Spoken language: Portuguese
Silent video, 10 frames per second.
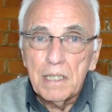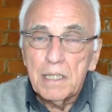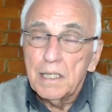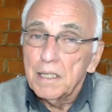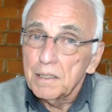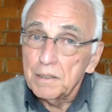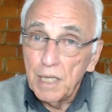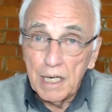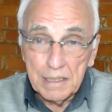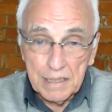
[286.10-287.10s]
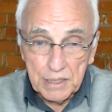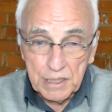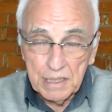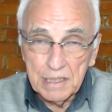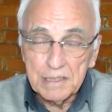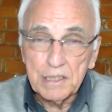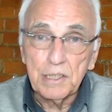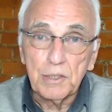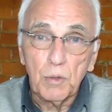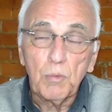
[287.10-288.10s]
da, das crianças que
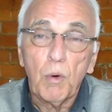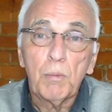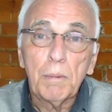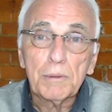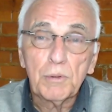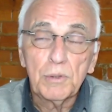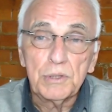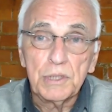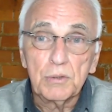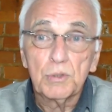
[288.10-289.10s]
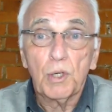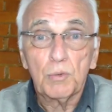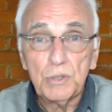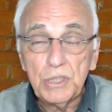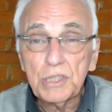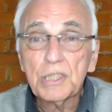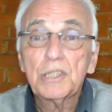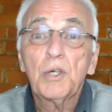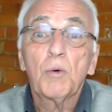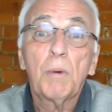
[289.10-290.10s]
estão com alguma patologia, dos autistas que têm
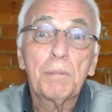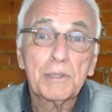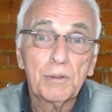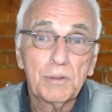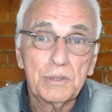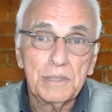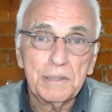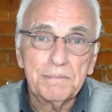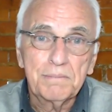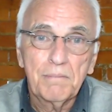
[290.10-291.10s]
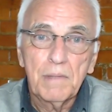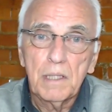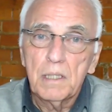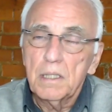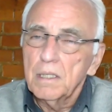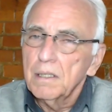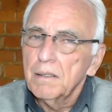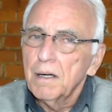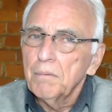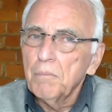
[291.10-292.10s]
alguma patologia.
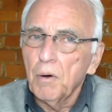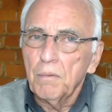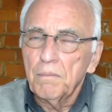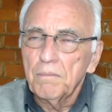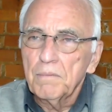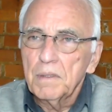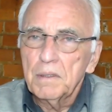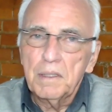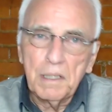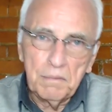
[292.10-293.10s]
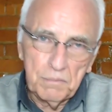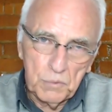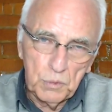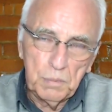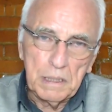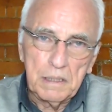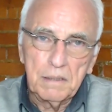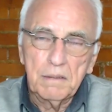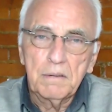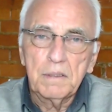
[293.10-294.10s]
Bom, tudo bem.
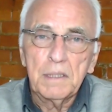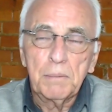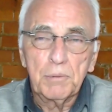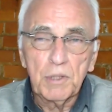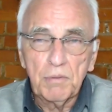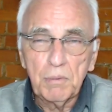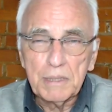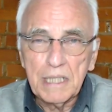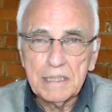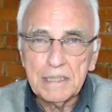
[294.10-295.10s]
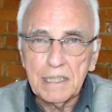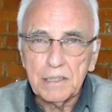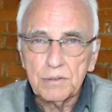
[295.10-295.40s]
Depois nós vamos analisar isso.